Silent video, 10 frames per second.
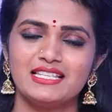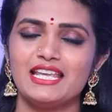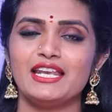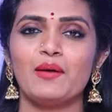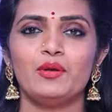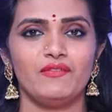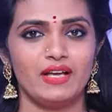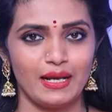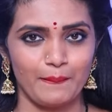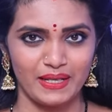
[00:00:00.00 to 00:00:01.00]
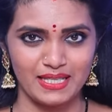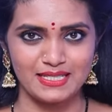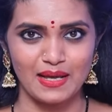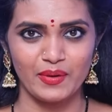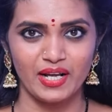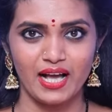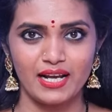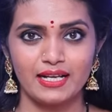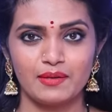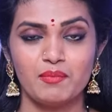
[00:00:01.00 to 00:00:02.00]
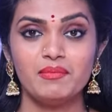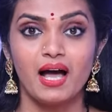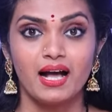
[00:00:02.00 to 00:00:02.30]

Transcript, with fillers: శ్రీరాముని విగ్రహ ప్రతిష్టాపన కార్యక్రమం